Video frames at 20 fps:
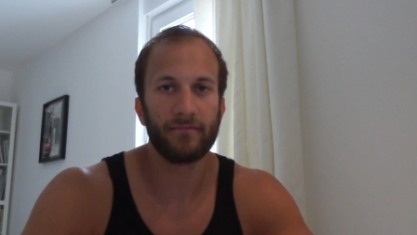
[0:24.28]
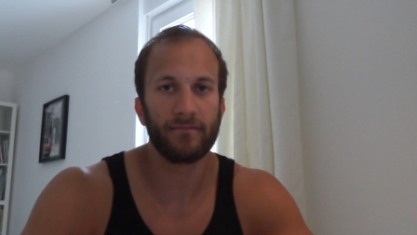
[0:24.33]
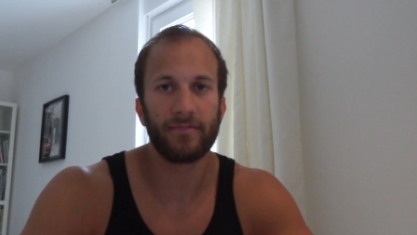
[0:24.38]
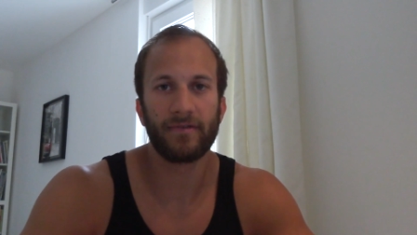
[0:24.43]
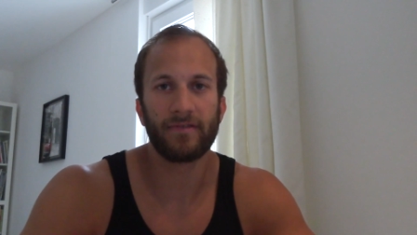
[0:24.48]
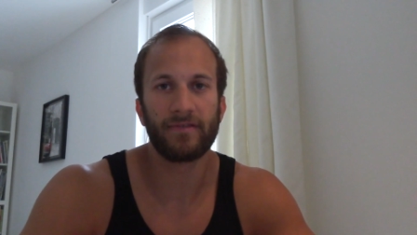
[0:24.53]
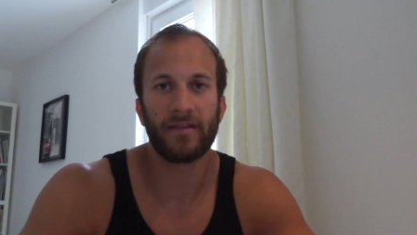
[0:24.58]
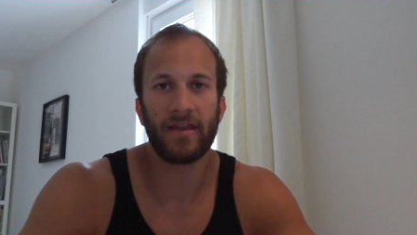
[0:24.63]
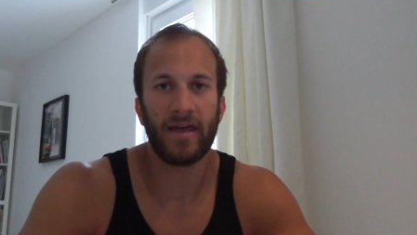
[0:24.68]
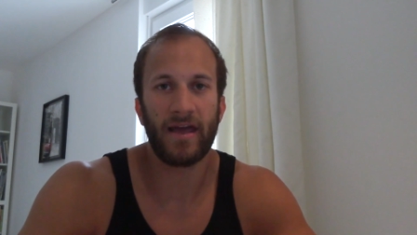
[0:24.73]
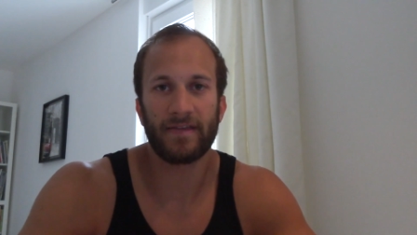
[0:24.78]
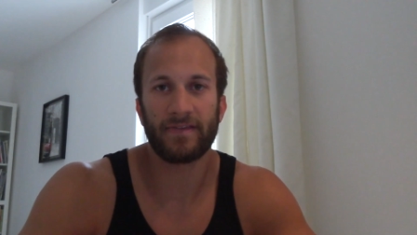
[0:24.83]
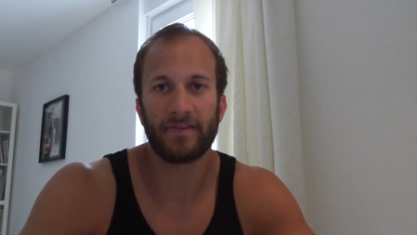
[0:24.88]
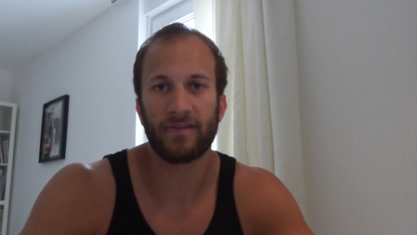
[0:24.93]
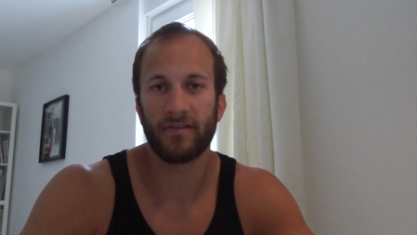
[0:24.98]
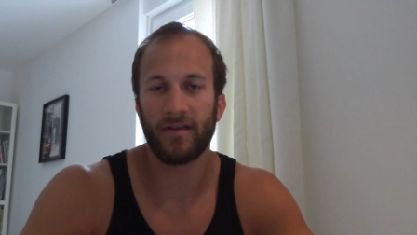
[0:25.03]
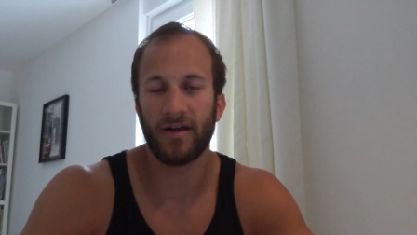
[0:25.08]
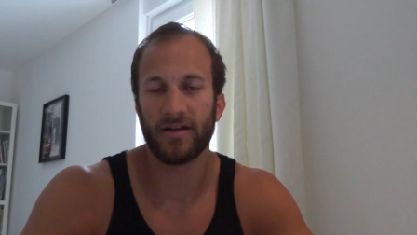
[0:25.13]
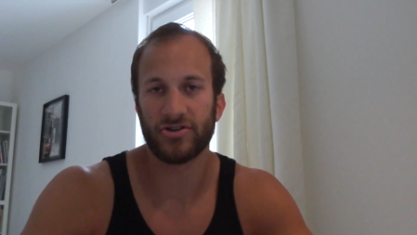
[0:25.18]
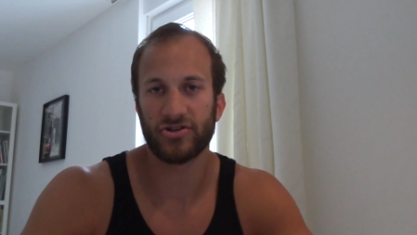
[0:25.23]
das ist eine
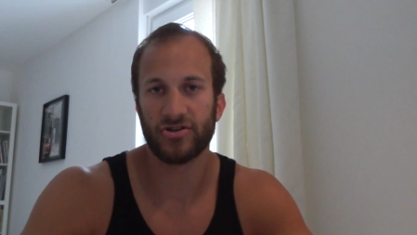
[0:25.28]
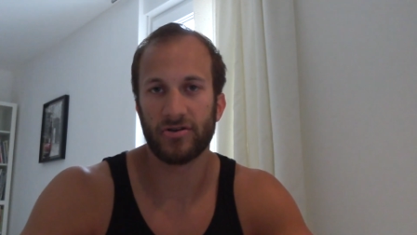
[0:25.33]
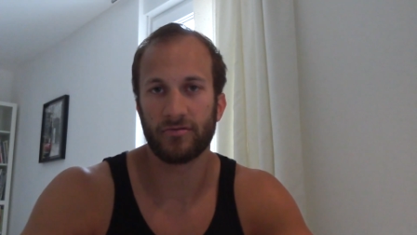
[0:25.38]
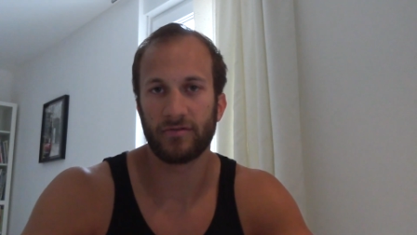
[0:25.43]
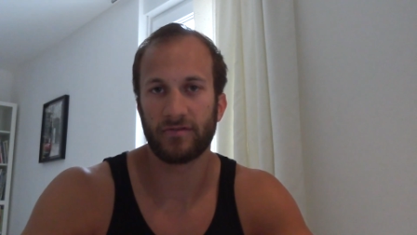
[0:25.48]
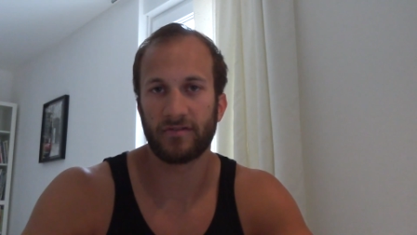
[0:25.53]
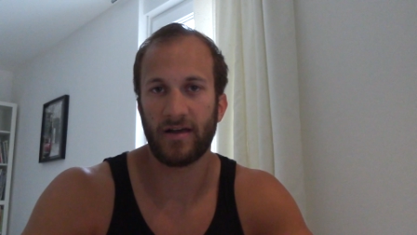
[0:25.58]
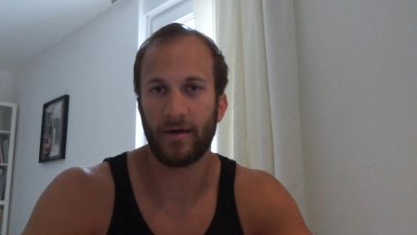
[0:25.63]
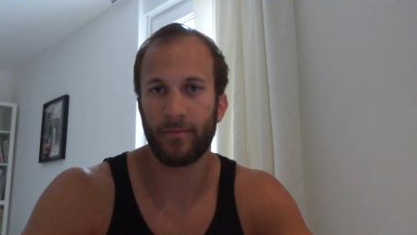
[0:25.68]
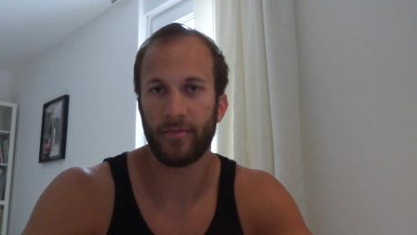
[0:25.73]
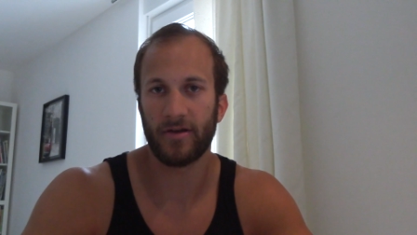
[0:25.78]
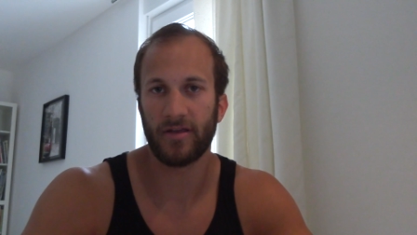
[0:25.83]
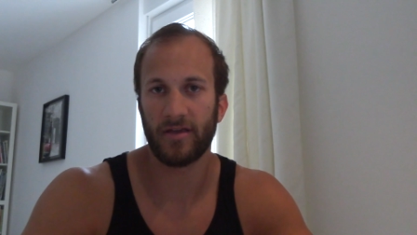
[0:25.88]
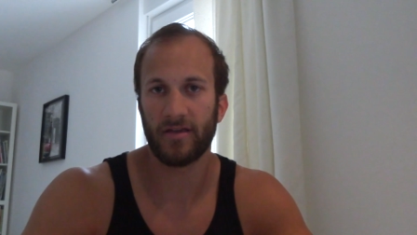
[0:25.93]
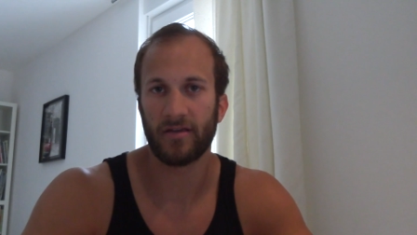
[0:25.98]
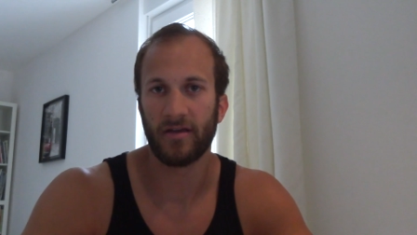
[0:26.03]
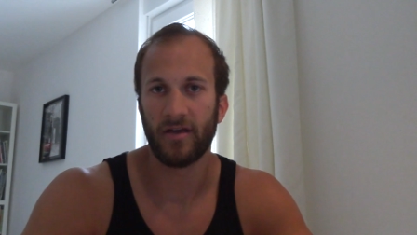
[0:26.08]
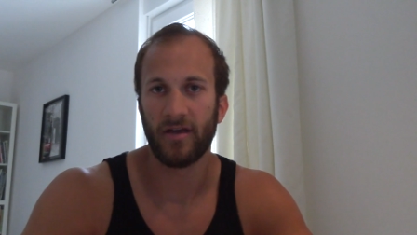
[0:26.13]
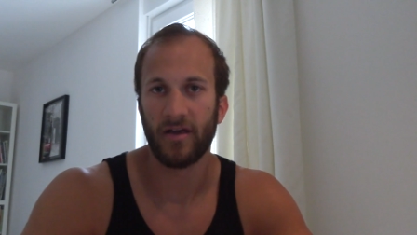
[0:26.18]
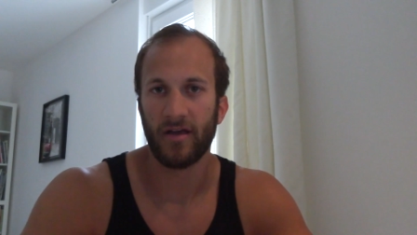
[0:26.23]
Herzenseinstellung. Das kann man
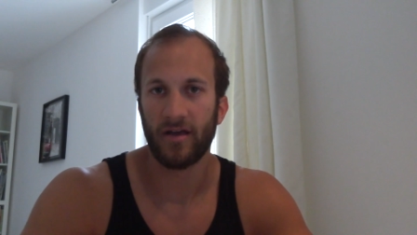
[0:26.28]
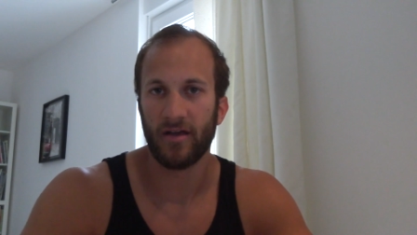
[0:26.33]
nicht